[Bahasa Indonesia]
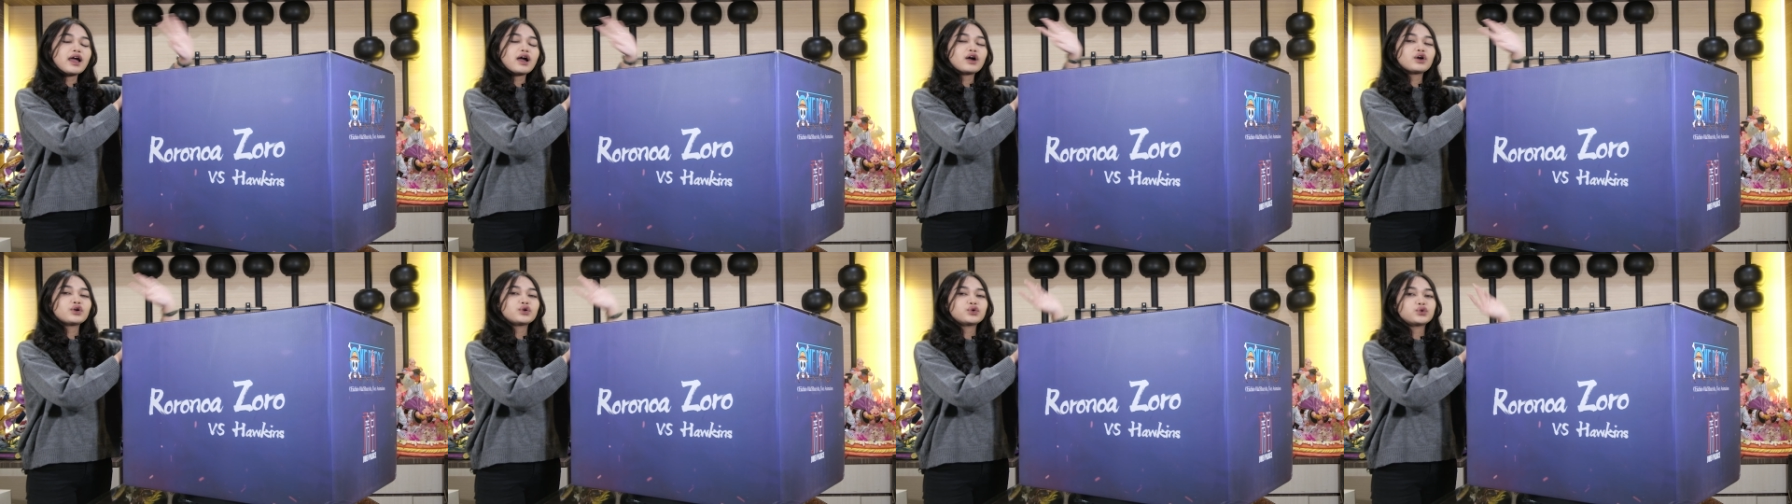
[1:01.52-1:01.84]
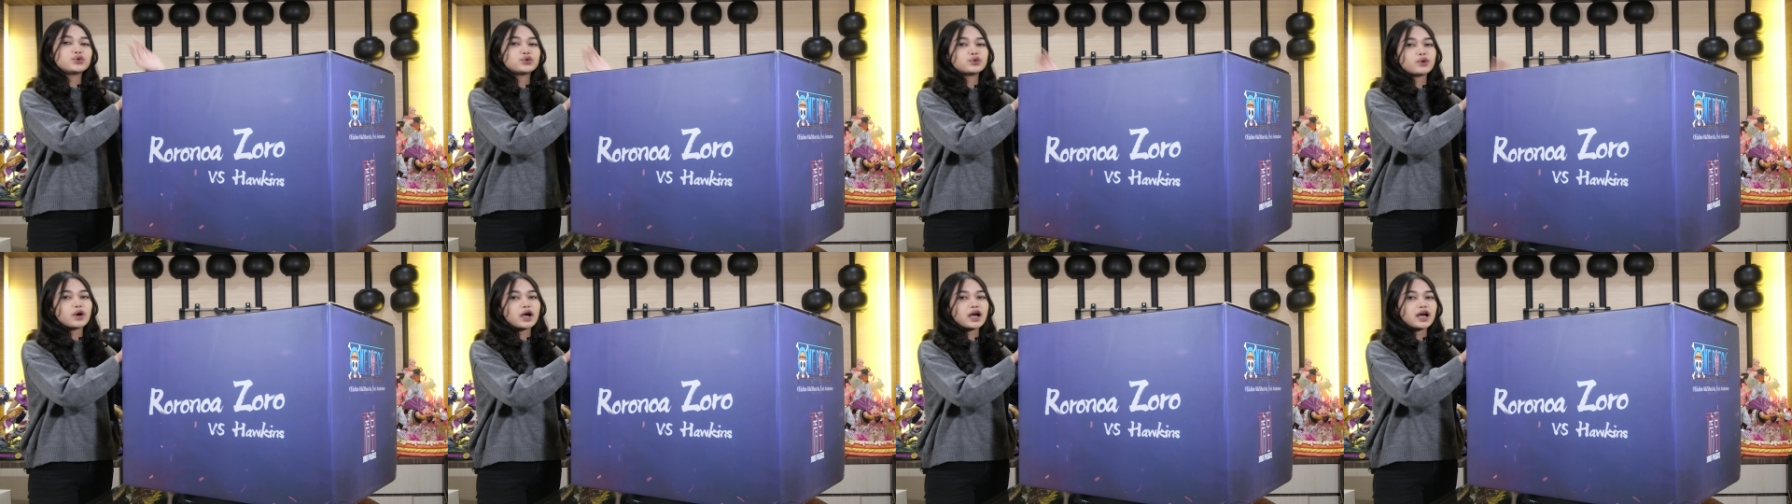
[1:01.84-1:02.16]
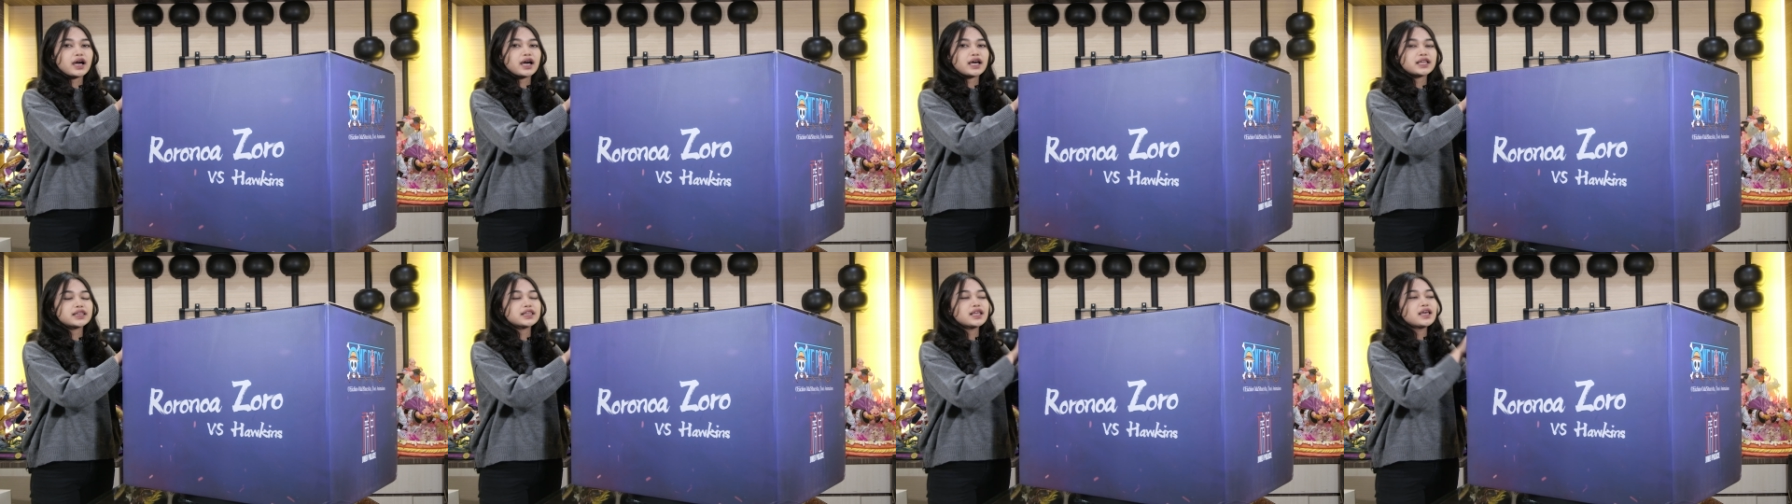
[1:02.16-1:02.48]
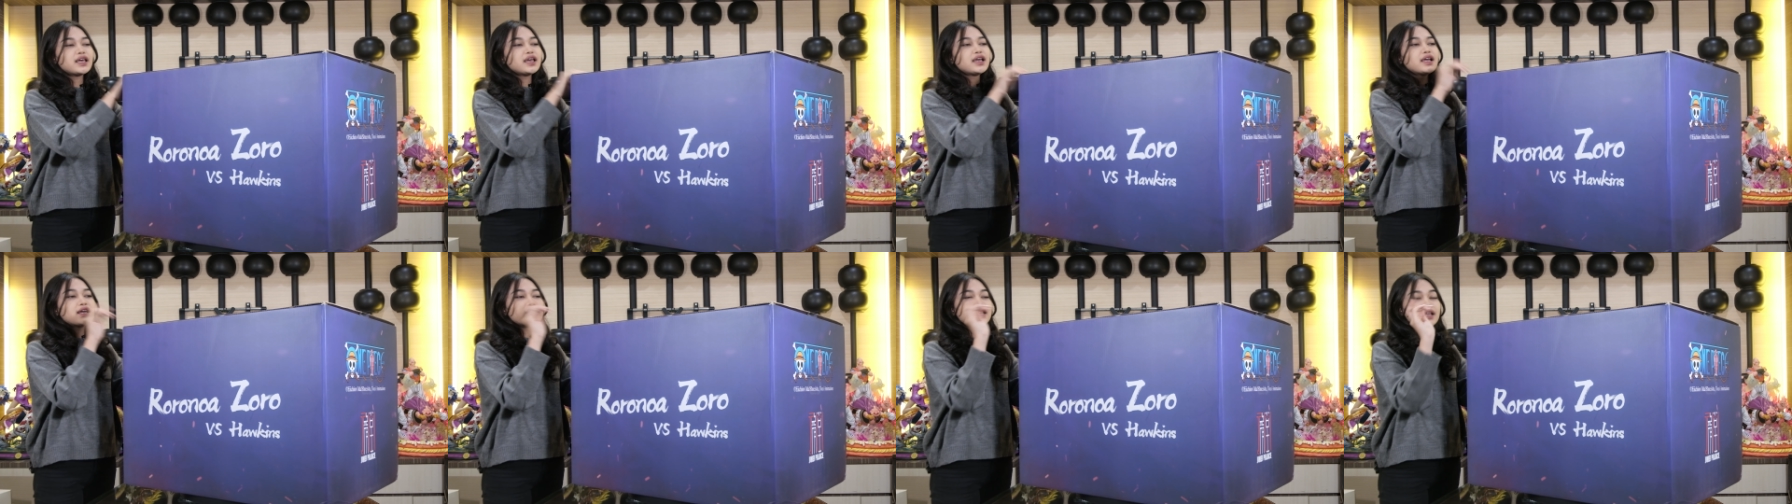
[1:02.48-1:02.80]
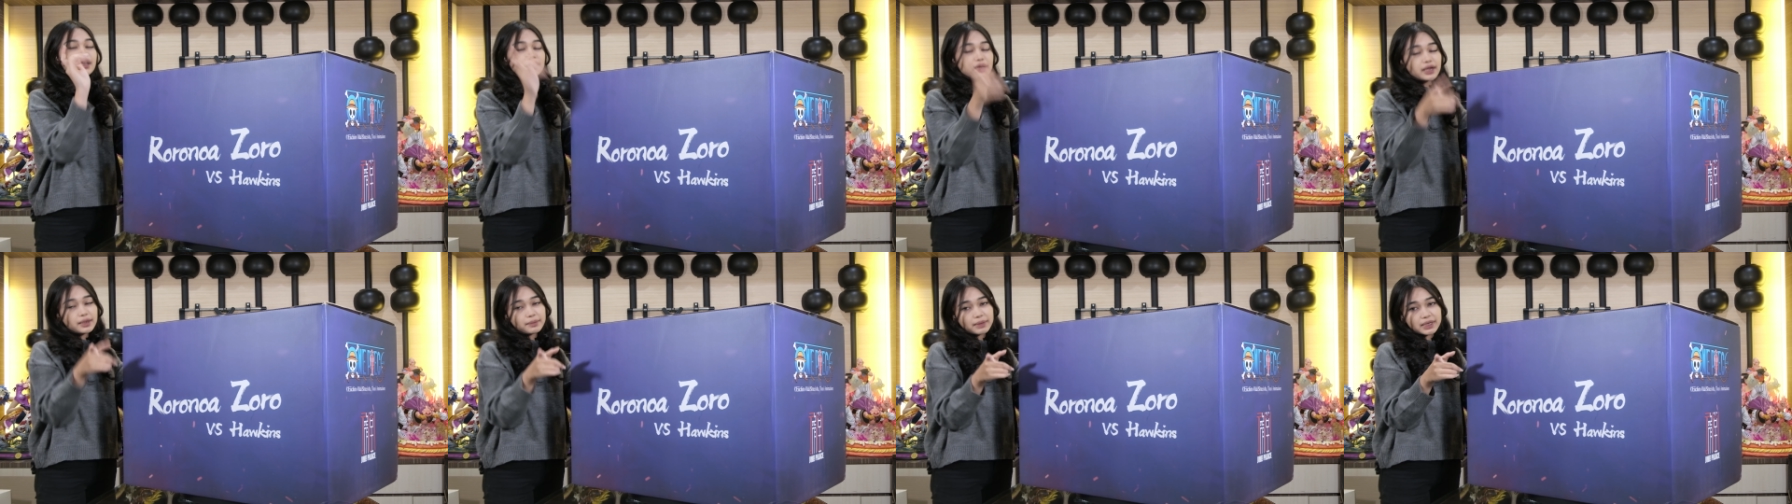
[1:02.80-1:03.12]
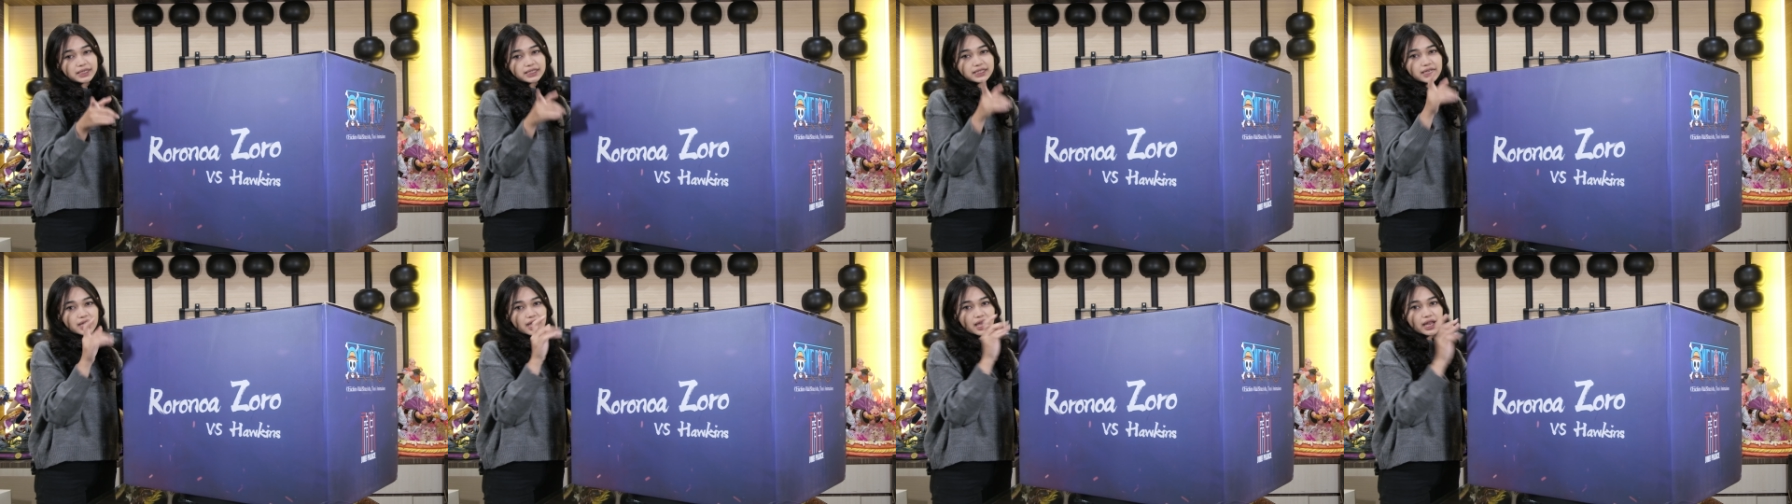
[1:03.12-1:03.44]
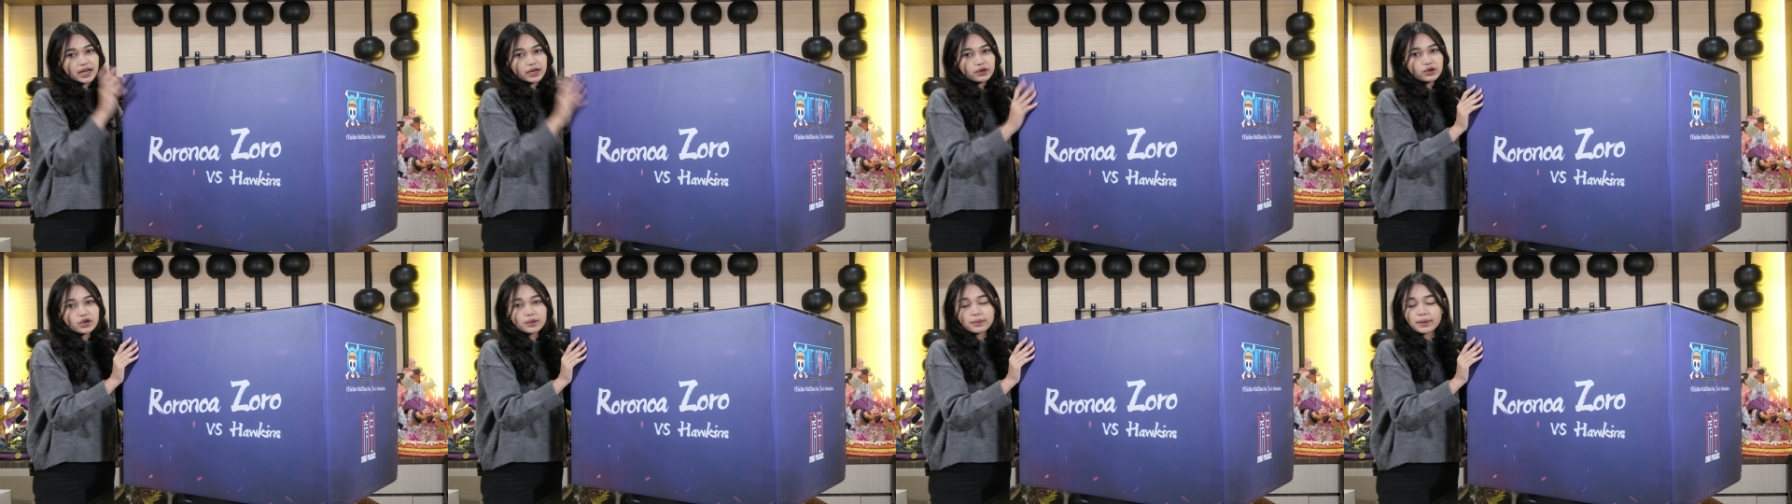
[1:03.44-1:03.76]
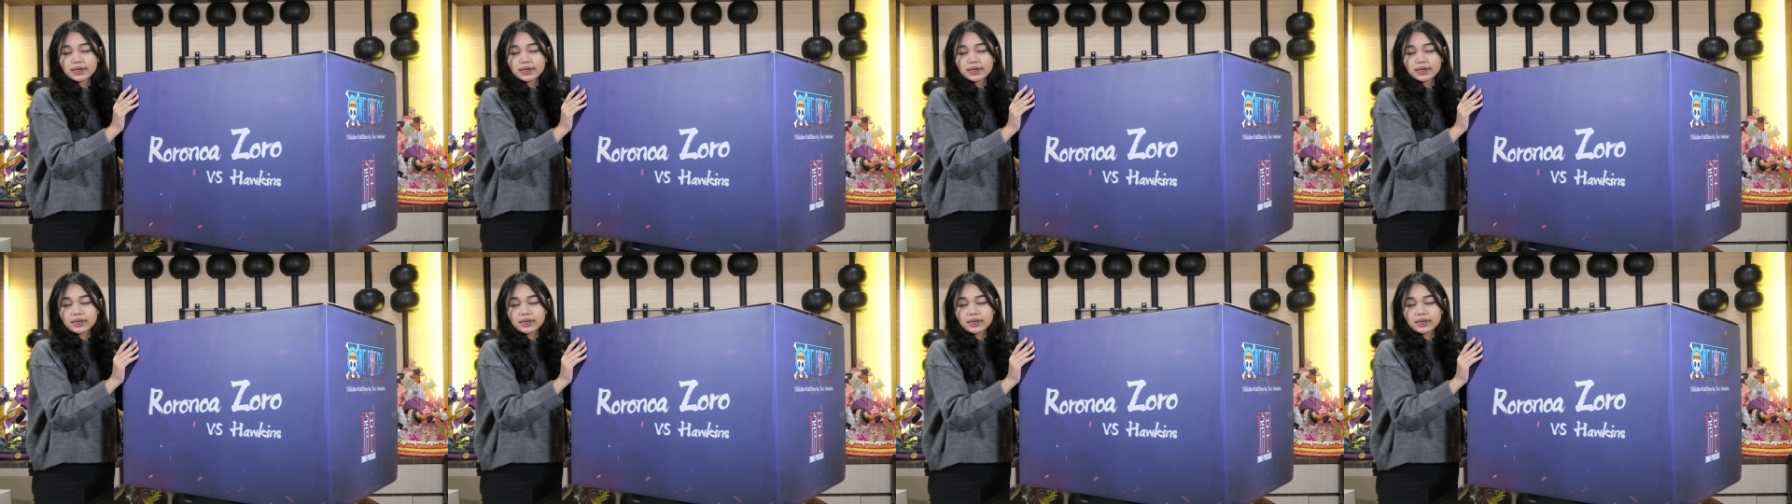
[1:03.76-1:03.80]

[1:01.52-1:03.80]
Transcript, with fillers: yang kuat. Dan yang pastinya kalian